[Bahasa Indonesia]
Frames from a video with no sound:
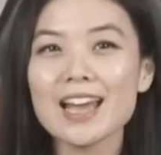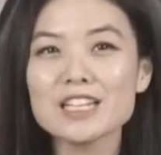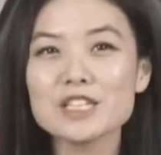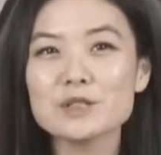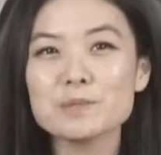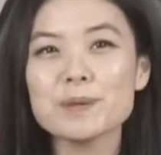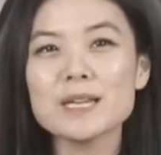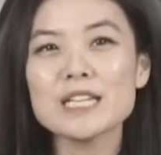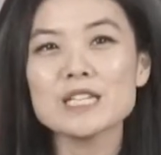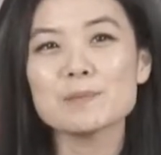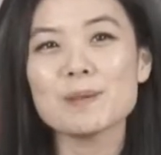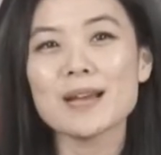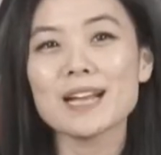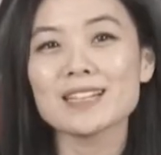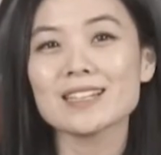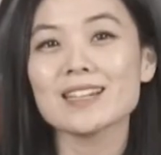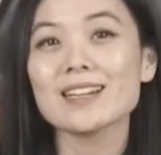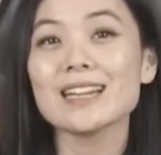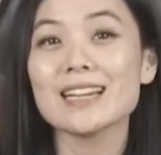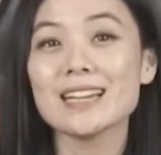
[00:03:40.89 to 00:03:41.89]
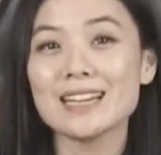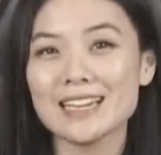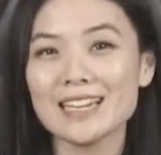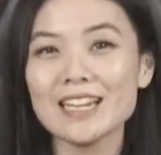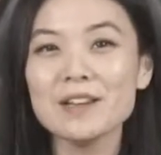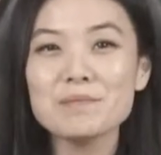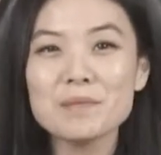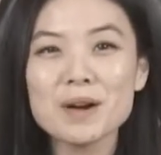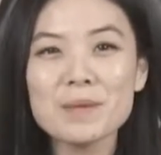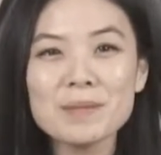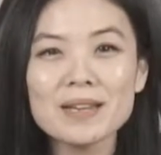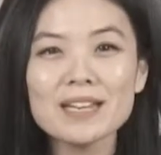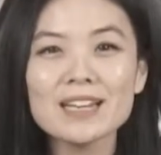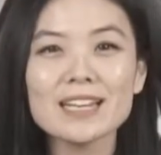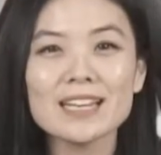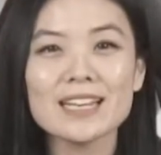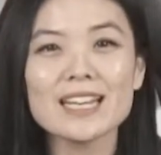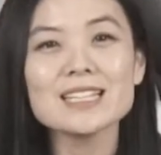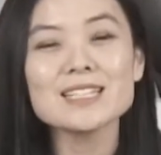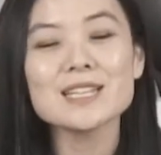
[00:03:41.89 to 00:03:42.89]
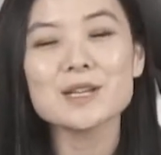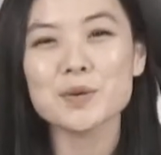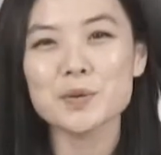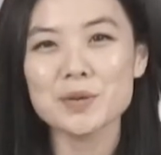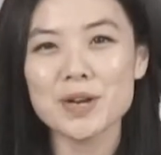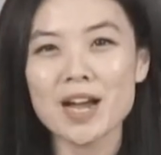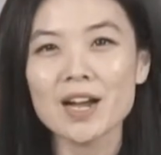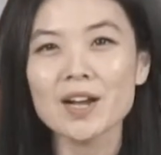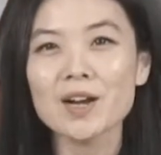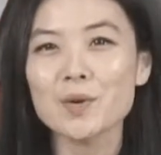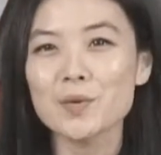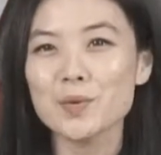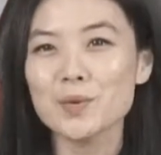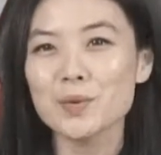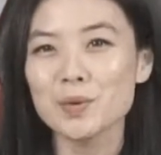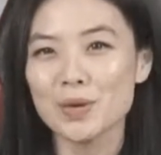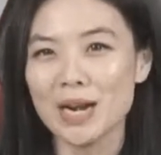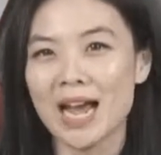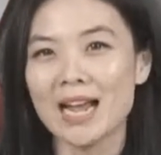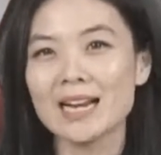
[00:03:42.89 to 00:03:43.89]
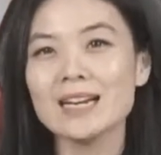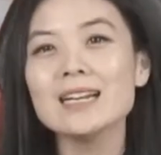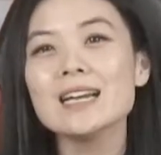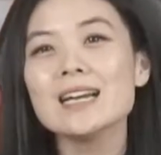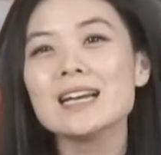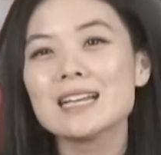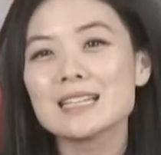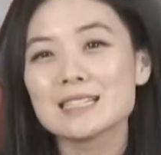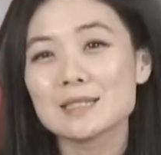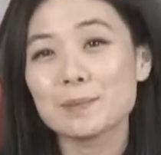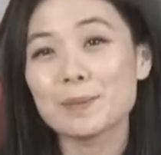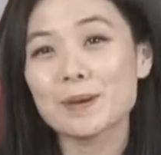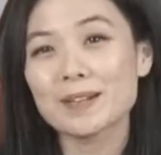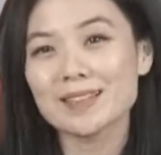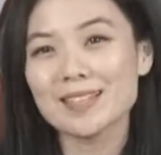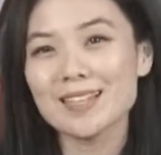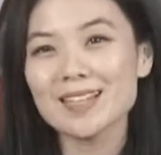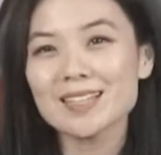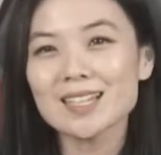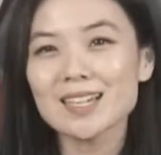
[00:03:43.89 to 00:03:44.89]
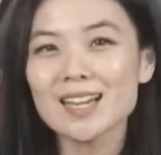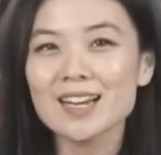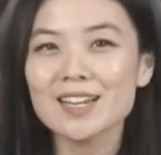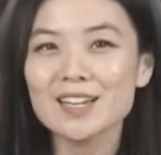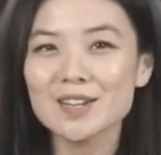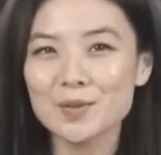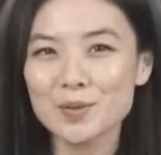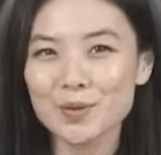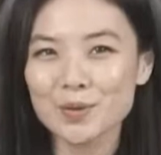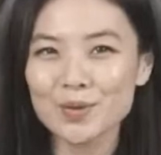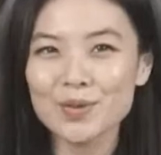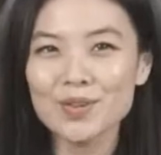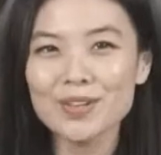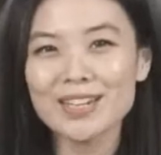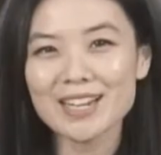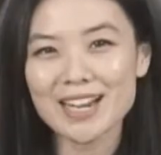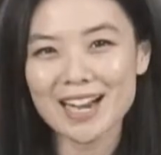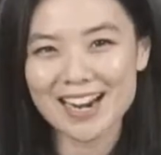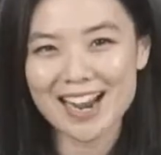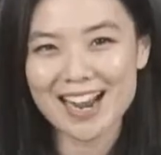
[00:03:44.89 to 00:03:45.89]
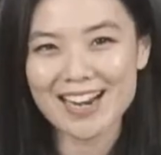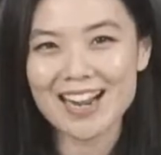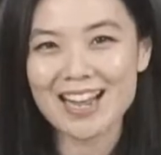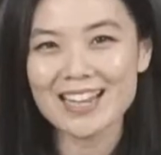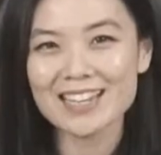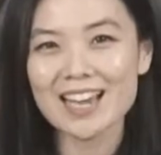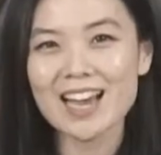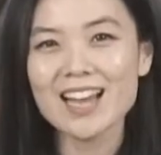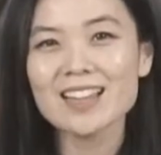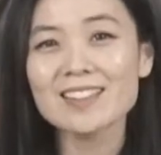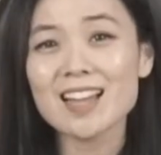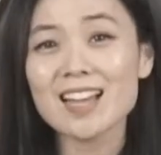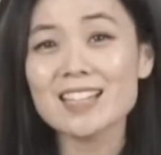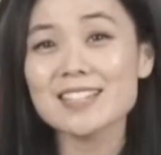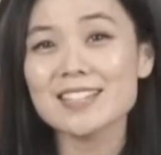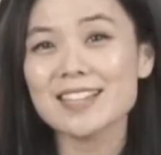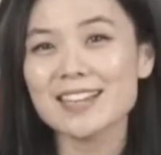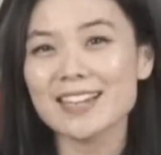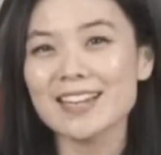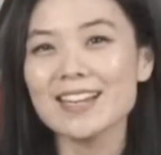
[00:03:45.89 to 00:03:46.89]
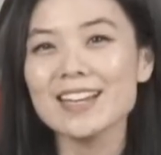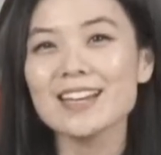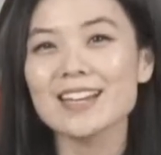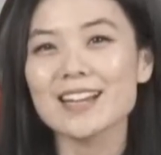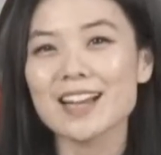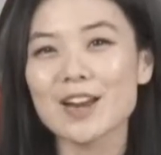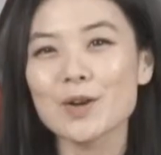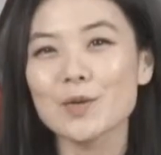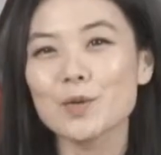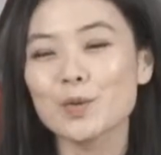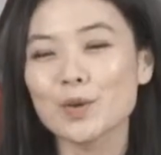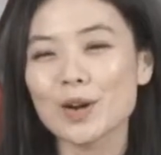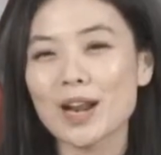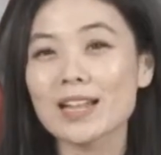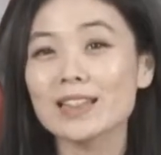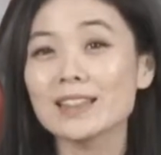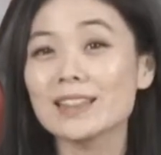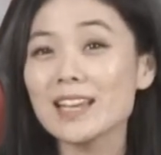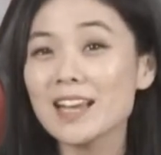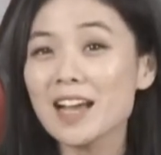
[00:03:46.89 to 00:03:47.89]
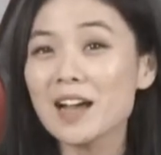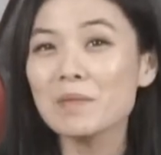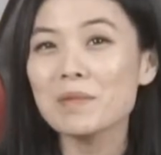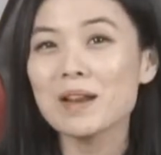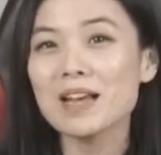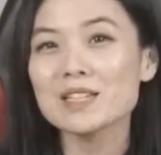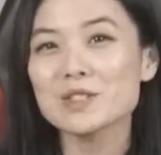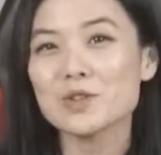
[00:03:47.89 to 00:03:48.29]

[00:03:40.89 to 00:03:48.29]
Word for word: HP Spectre ini memiliki segudang keunggulan seperti telah didukung dengan adanya touchscreen dengan ukuran 13,5